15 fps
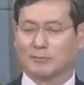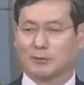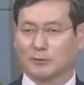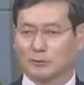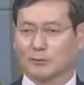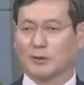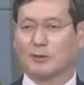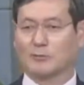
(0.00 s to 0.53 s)

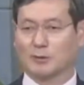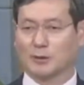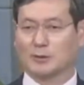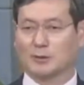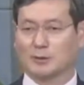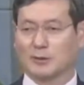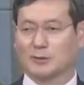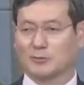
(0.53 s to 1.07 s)
포도나무가
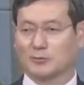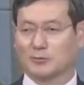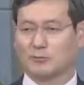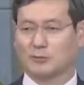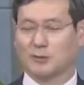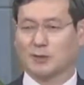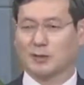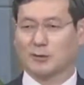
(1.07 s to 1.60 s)
그렇게
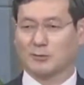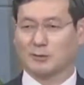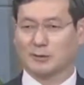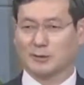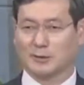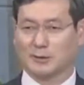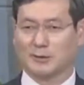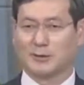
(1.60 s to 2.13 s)
준비를 하고 있는
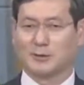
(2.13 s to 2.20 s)
거예요.